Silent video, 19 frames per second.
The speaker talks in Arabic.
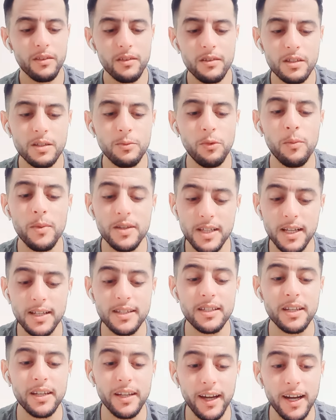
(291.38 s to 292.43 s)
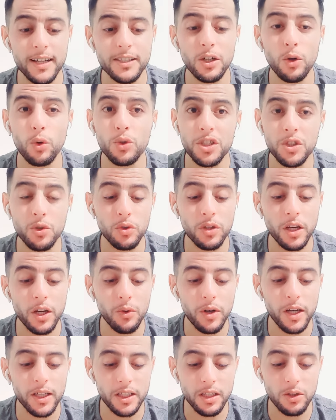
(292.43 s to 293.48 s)
سمعوا مازال التصريحات اخويا شنو
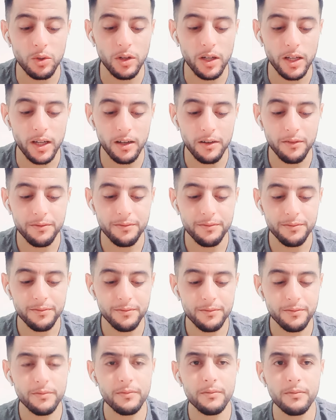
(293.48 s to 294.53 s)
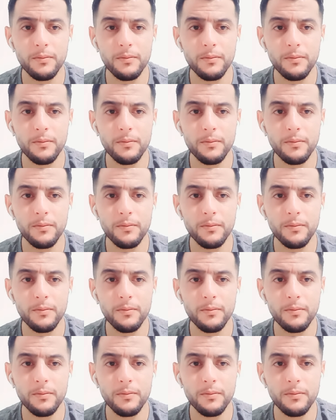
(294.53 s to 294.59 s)
كانوا كيديروا ليها انتو